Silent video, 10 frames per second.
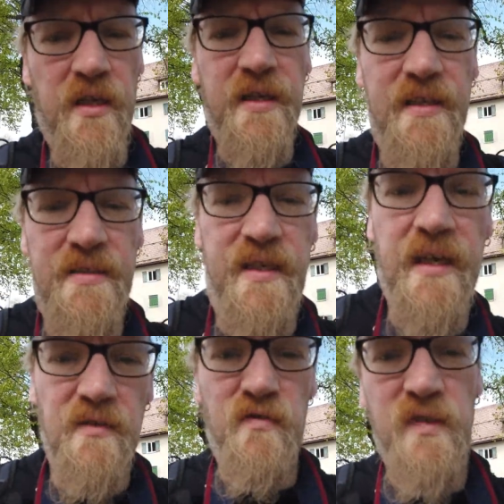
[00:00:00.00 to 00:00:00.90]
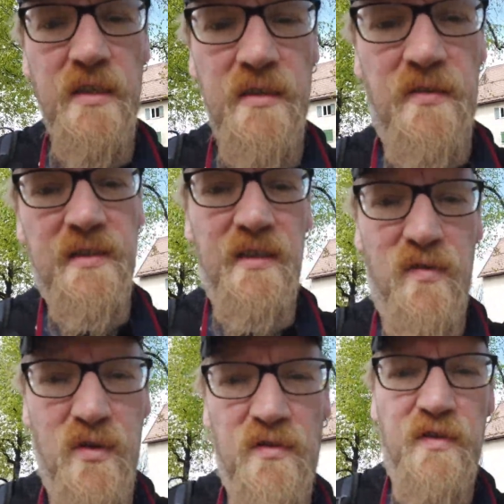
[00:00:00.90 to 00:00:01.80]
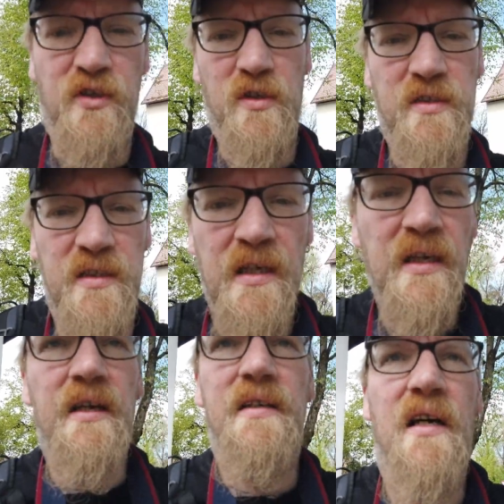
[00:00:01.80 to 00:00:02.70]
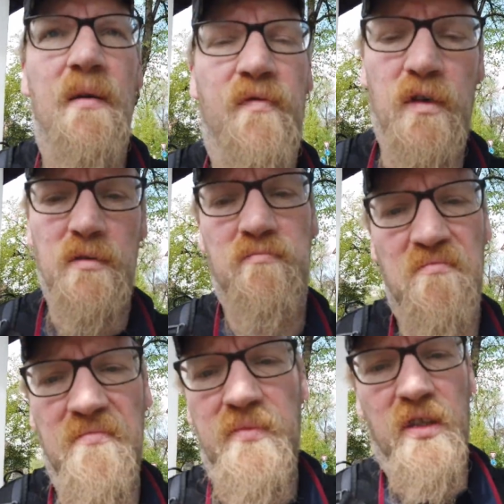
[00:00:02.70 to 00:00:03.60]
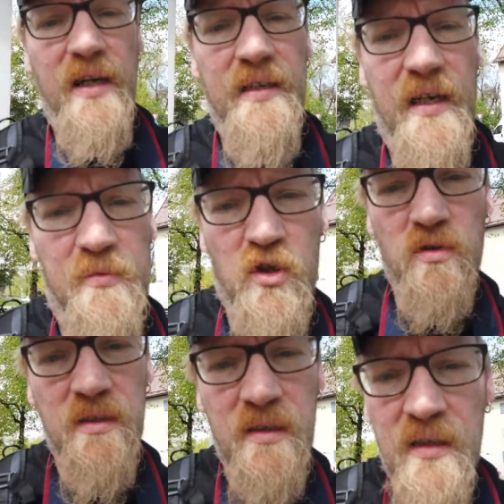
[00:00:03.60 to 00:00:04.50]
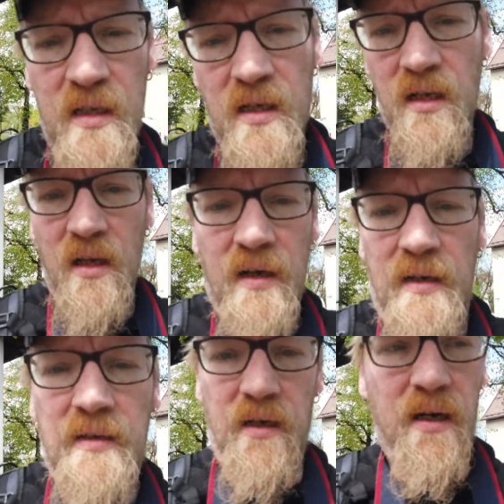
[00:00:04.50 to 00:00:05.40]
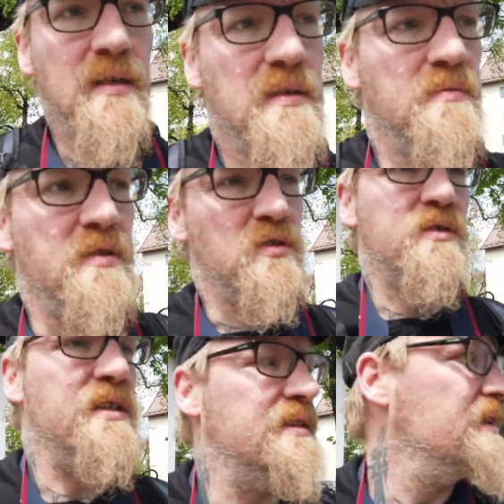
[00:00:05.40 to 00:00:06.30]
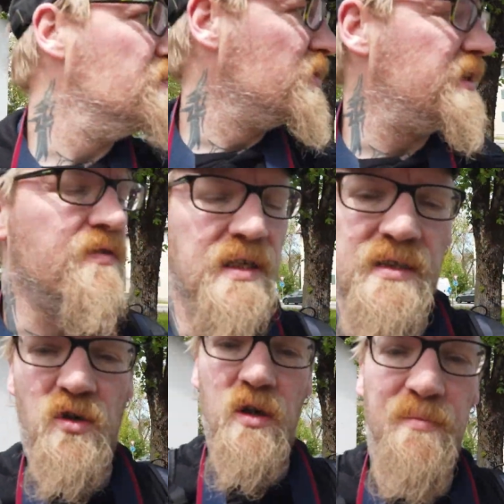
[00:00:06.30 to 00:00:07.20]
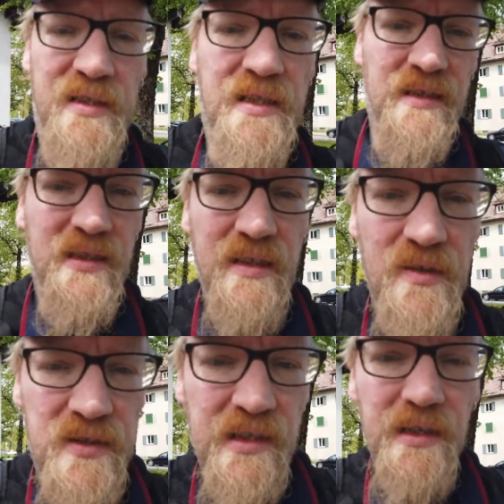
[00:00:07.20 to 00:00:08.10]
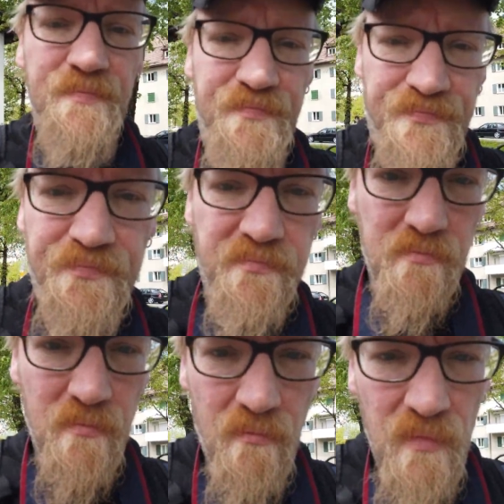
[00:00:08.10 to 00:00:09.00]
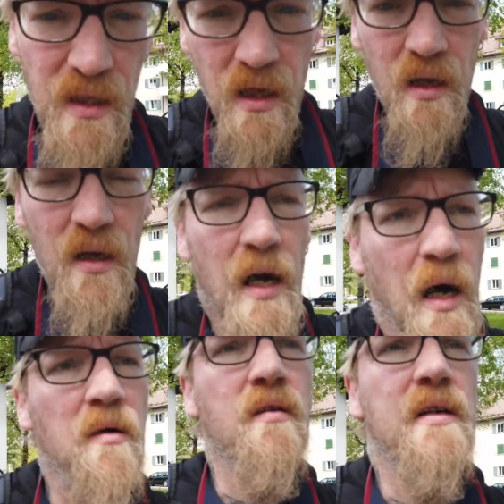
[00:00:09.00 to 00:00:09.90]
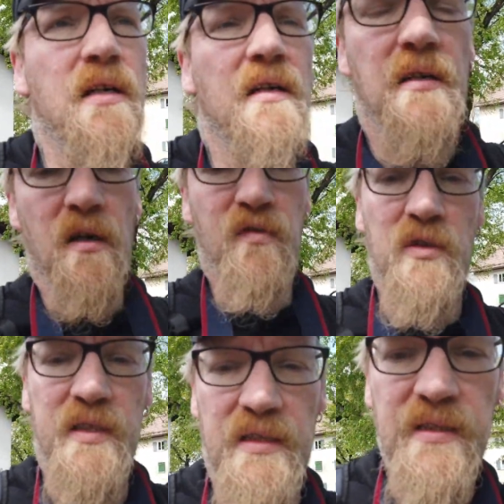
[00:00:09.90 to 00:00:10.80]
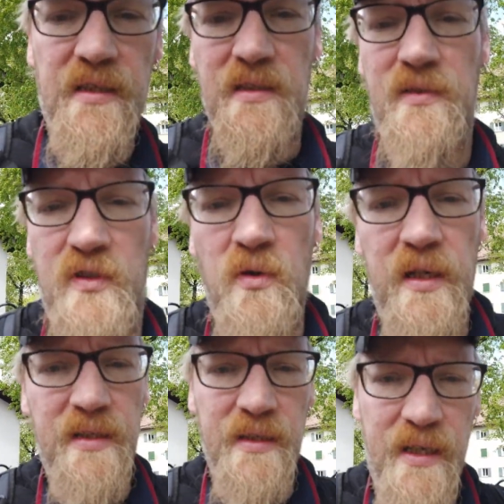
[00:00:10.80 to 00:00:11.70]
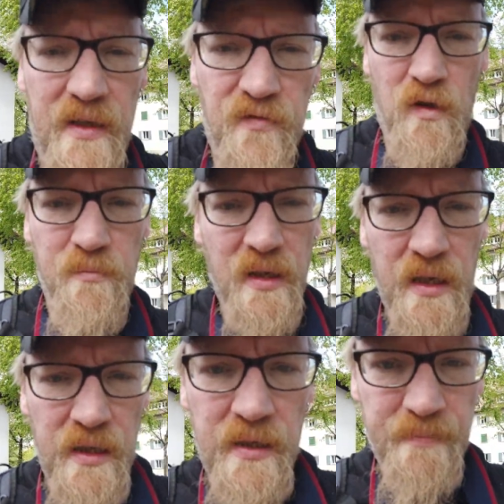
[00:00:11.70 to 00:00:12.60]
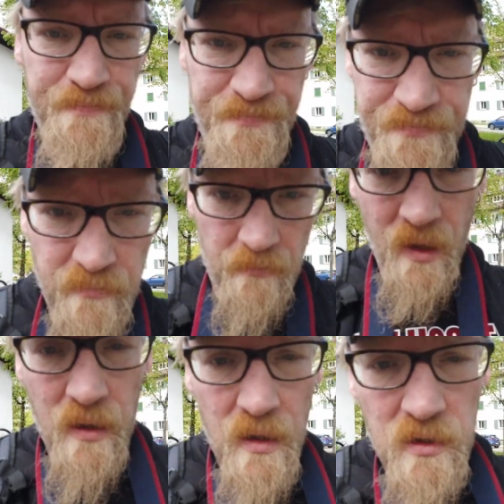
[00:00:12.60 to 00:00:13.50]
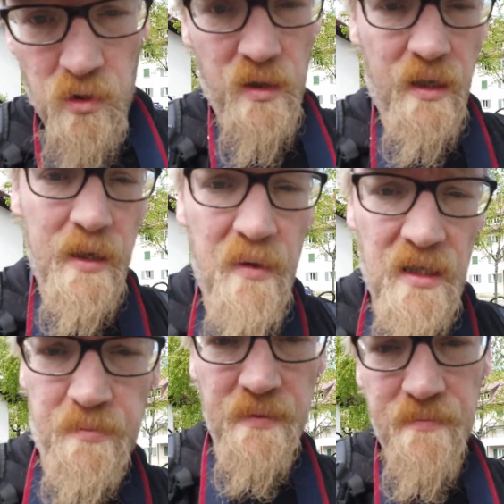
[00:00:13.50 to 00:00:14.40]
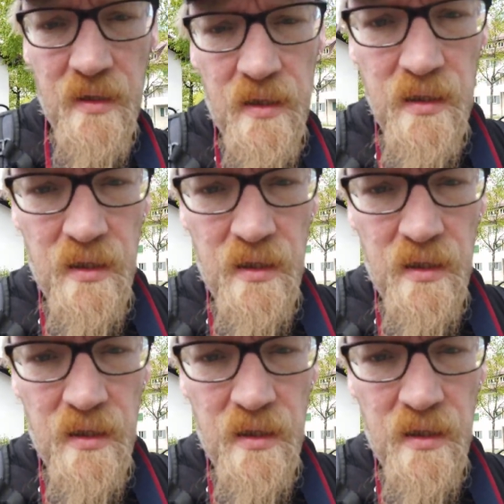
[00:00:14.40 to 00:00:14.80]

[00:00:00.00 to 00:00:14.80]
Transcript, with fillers: schnell kann es gehen. 24 Fotos verschossen innerhalb von hm, dreieinhalb Stunden. Ja, man sucht sich halt seine Motive dann doch ein bisschen anders aus, gell? Aber aufgrund dessen, dass ich sowieso in der Nähe vom ähm, Drogeriemarkt bin,